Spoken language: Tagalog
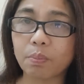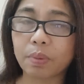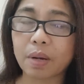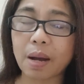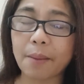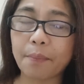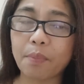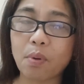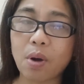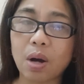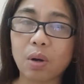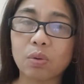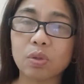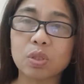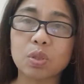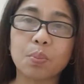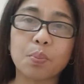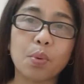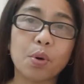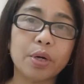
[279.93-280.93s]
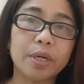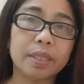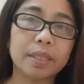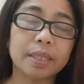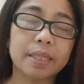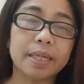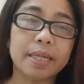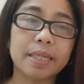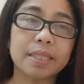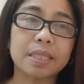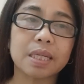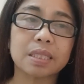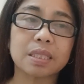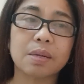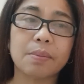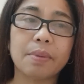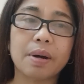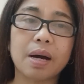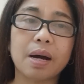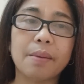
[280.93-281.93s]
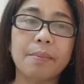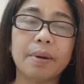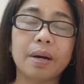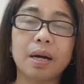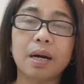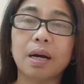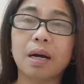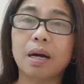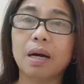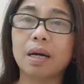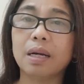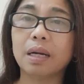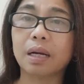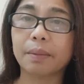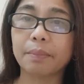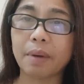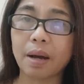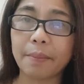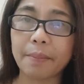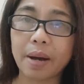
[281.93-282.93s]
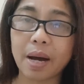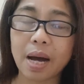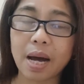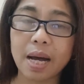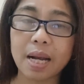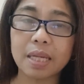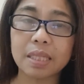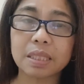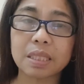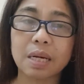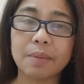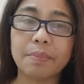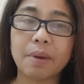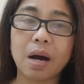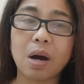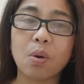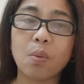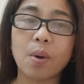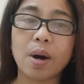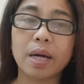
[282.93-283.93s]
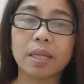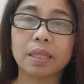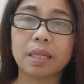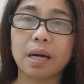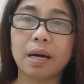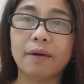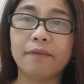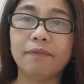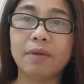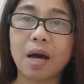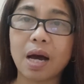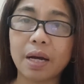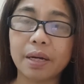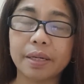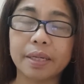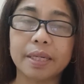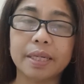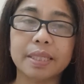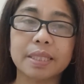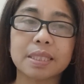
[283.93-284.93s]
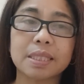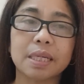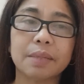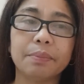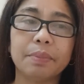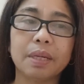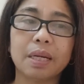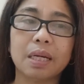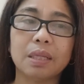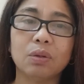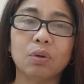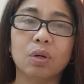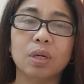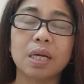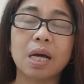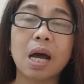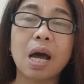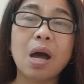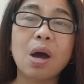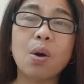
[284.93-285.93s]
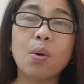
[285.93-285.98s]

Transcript: kapwa ko supporters, at sa mga, mga nagmamahal sa bawat uh, vloggers ng birador,